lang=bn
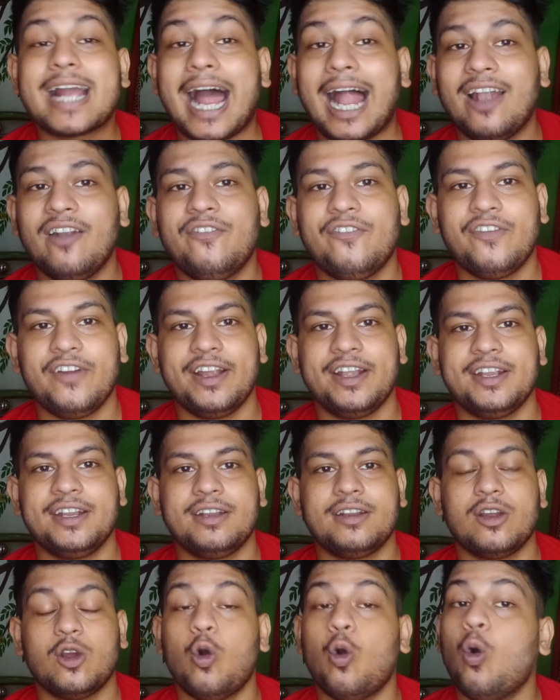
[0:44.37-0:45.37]
গার্লফ্রেন্ড
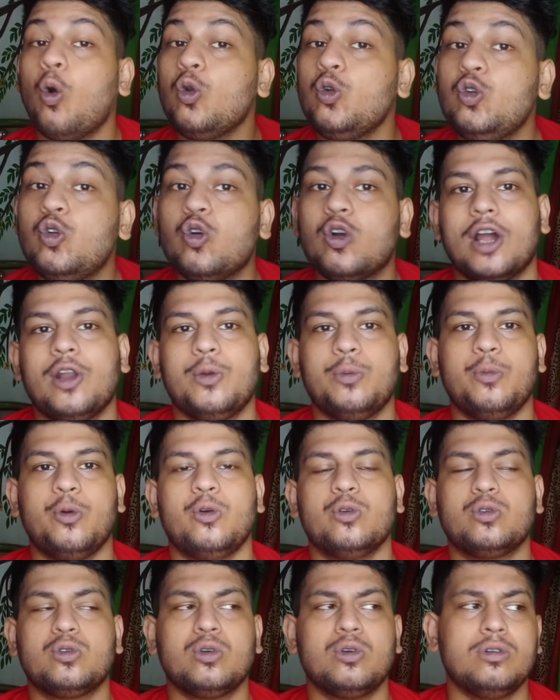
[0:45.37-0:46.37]
অন্য কারো
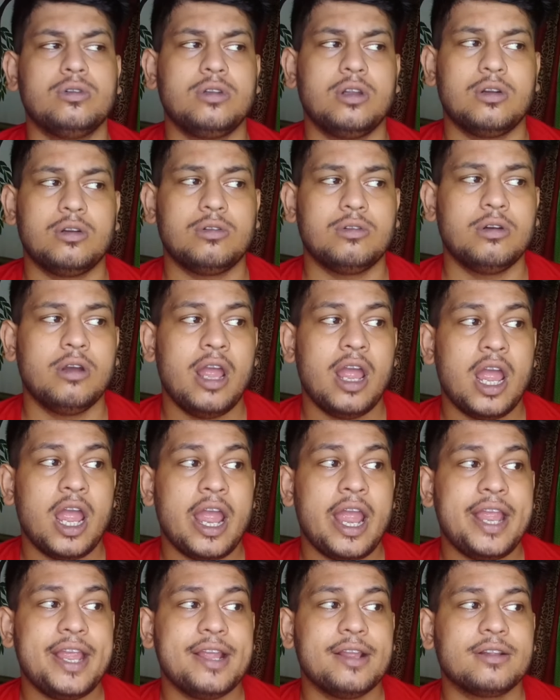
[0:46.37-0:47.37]
বউ তো ধরো
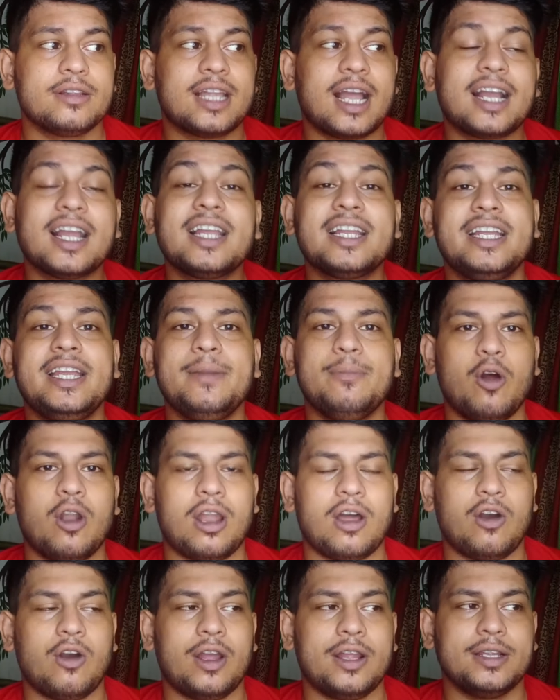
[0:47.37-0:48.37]
তাকে কি
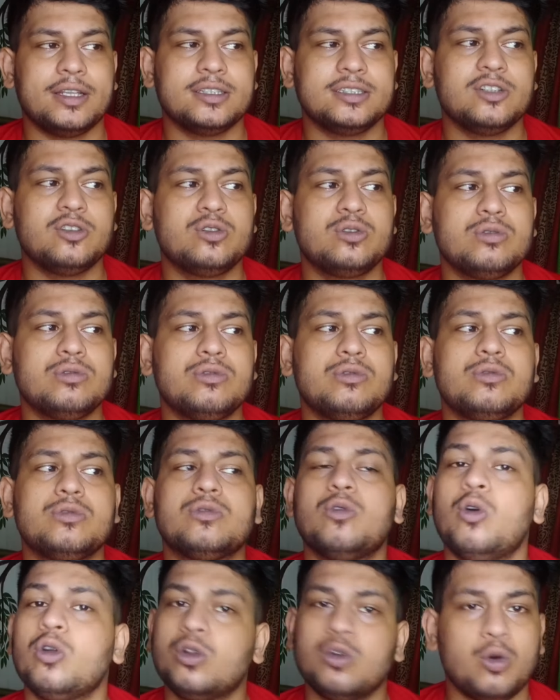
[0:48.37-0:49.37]
বলা হয় যেহেতু
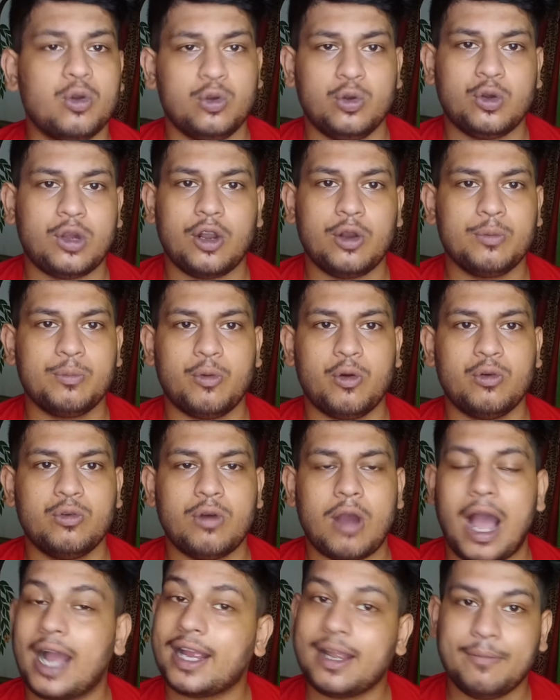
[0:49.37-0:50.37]
ও তো অন্য কারোর বউ
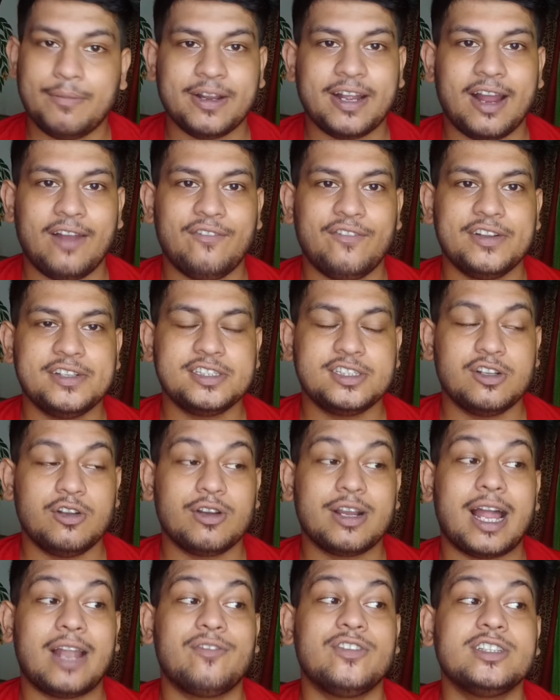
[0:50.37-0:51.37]
আগে আমার গার্লফ্রেন্ড ছিল
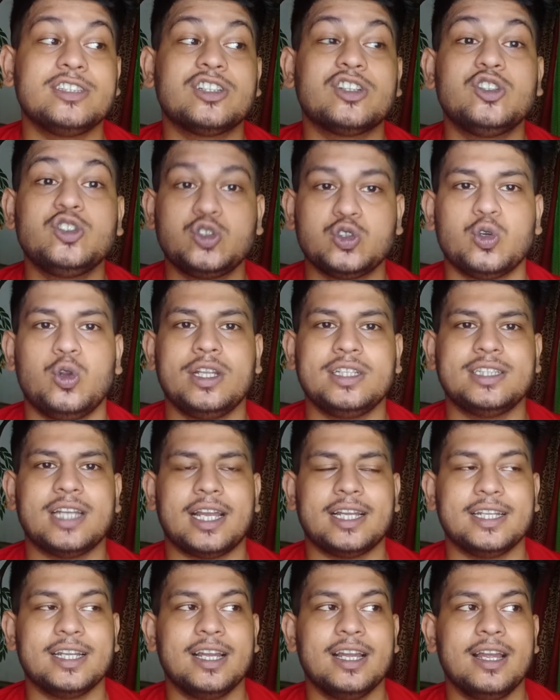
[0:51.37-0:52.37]
গার্লফ্রেন্ড যখন চলে
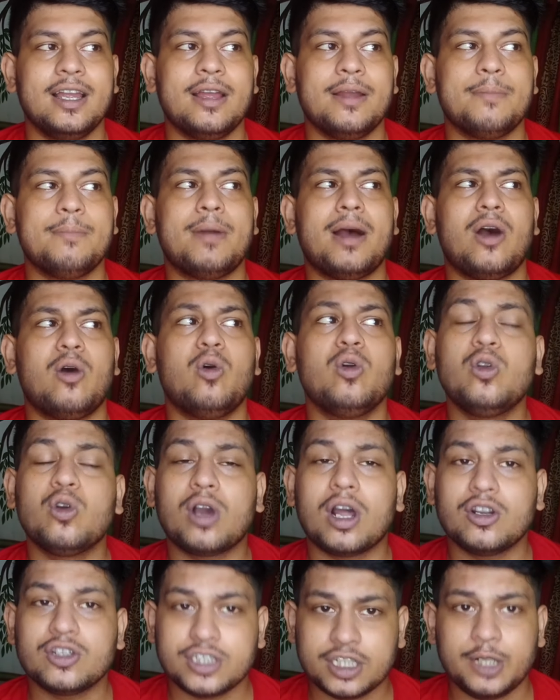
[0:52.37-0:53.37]
যায় বা অন্য
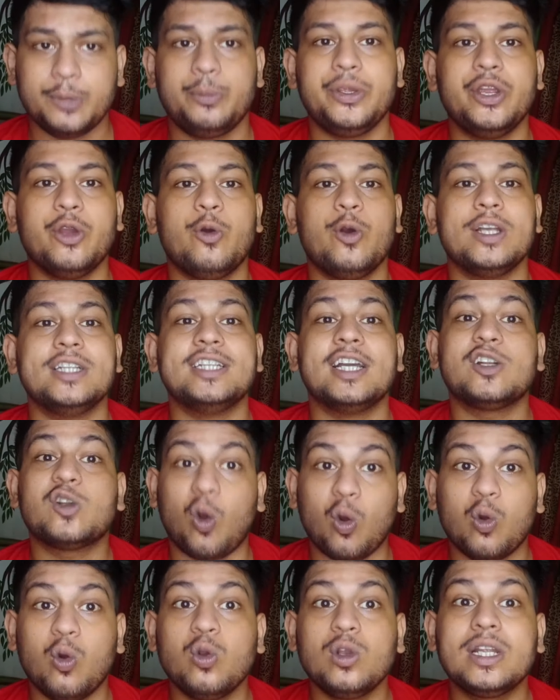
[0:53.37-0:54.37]
কারোর সাথে বিয়ে হয়ে যায়
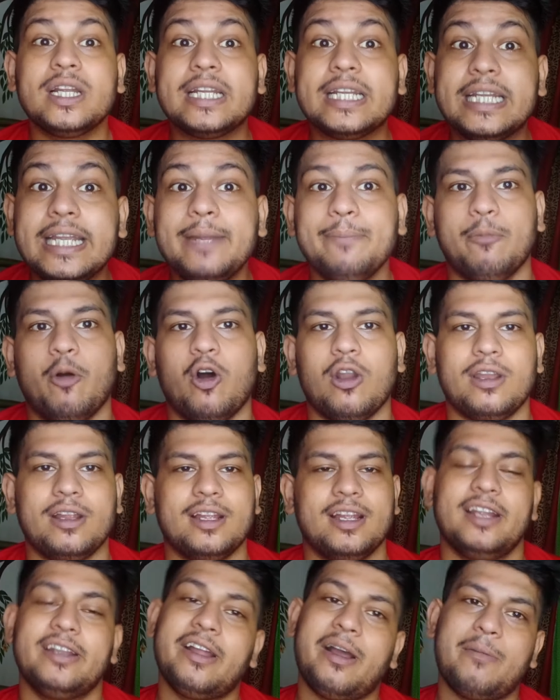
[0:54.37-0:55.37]
তখন কি বলে
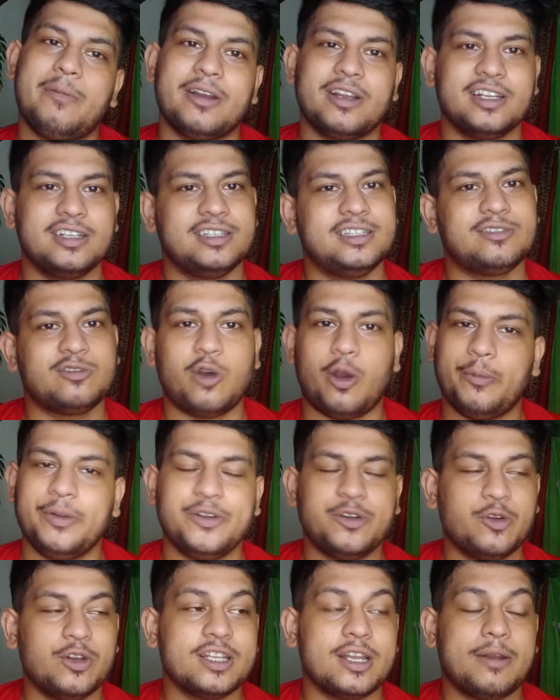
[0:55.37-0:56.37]
এটা আমাকে
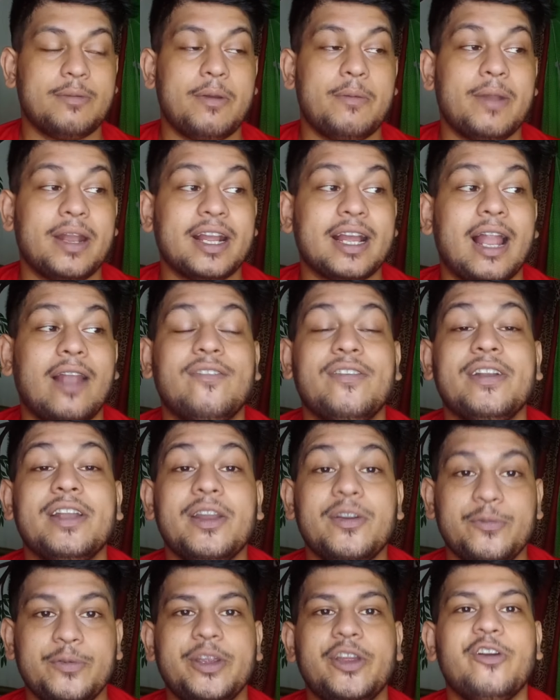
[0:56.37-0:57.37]
কমেন্ট করে জানাবে মানে
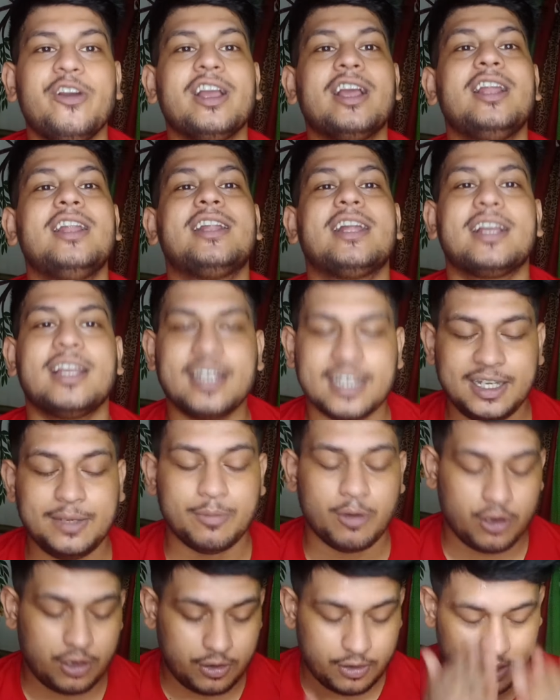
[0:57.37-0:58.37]
গার্লফ্রেন্ডের বিয়ে হয়ে গেলে তাকে কি
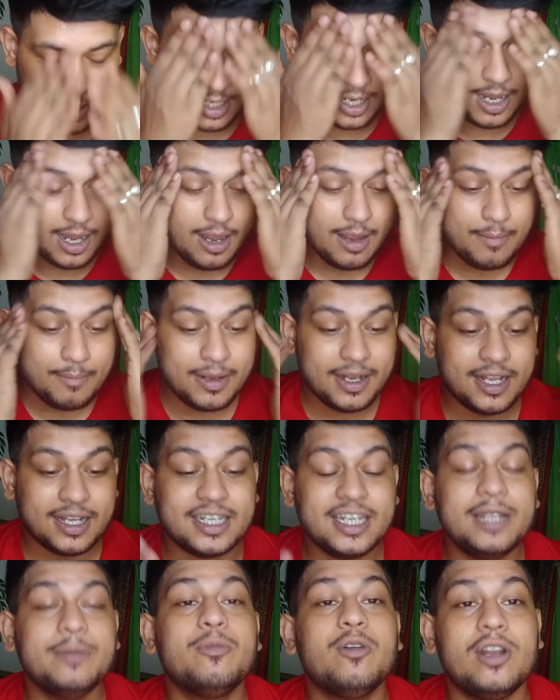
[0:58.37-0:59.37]
বলা হয় মানে
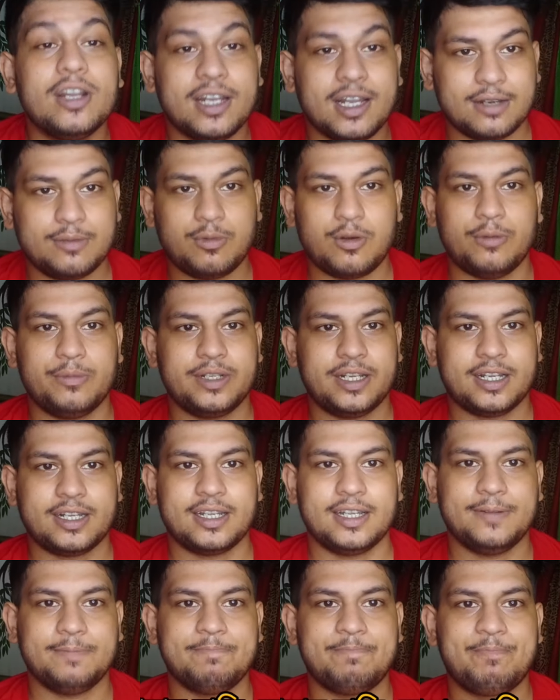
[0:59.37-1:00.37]
কি বলে ডাকবো আমি
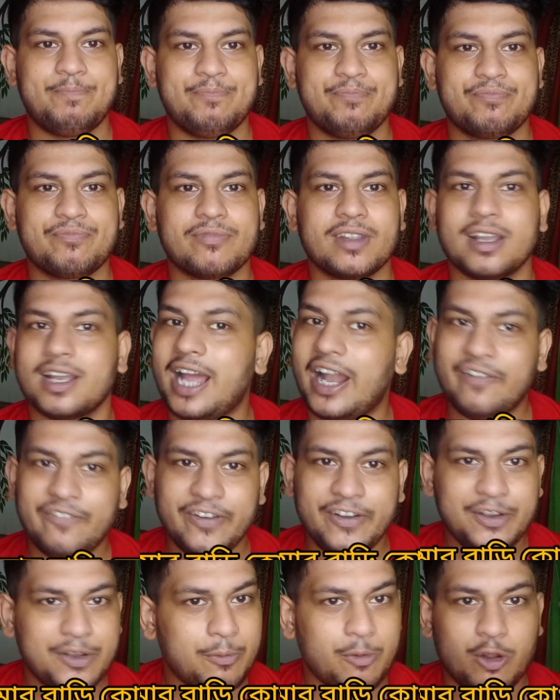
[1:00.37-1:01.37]
তাকে
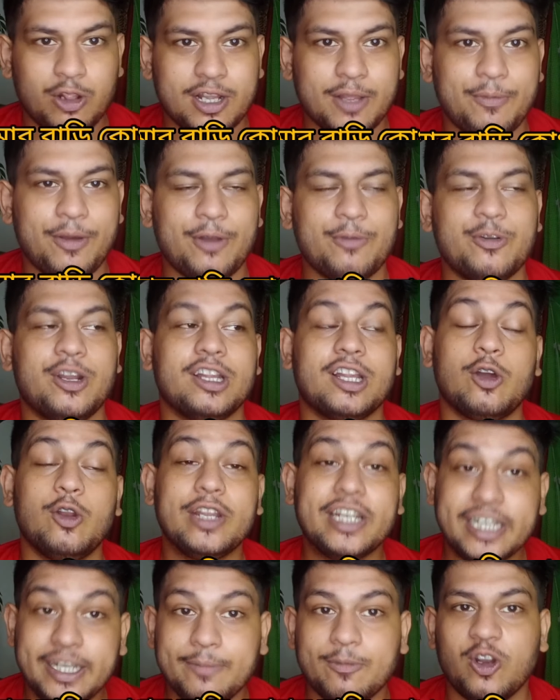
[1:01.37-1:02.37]
গার্লফ্রেন্ড তো বলতে পারবো না
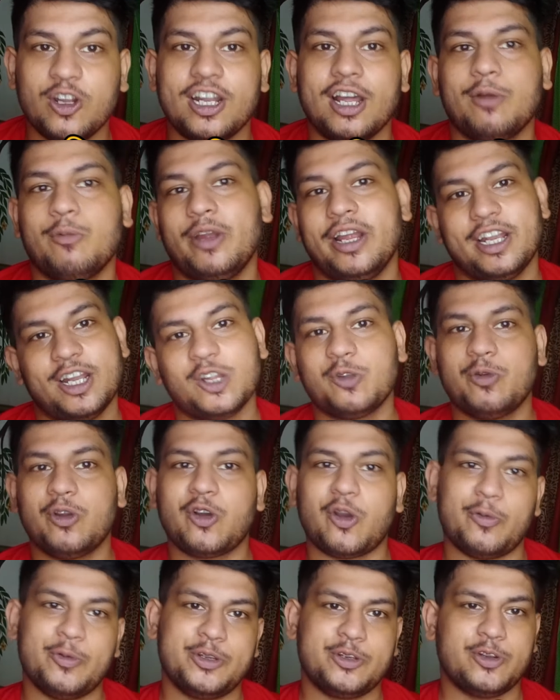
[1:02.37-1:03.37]
তাহলে কি বলে ডাকবে এটা তোমরা
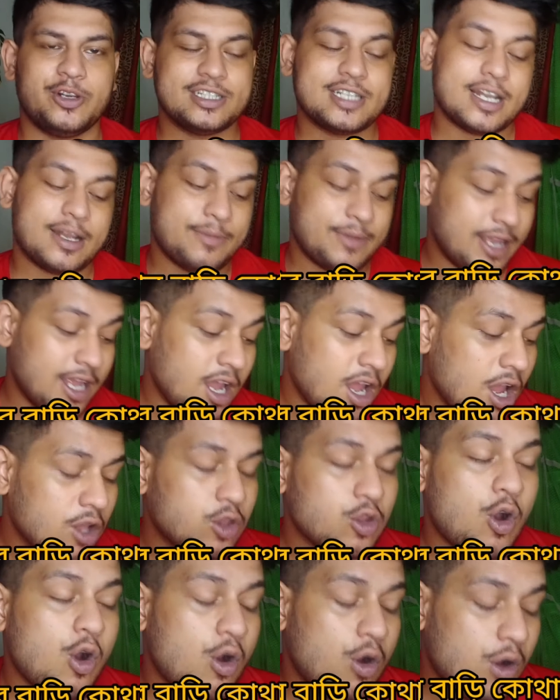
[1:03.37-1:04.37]
কমেন্ট করে জানাবে
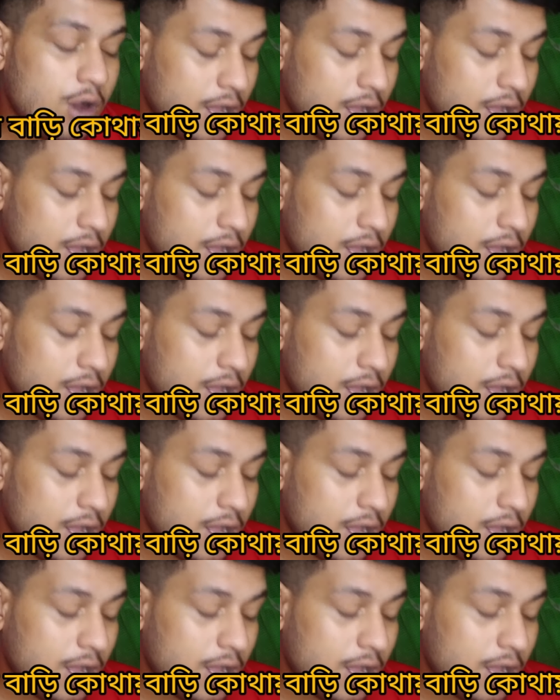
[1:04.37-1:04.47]
তো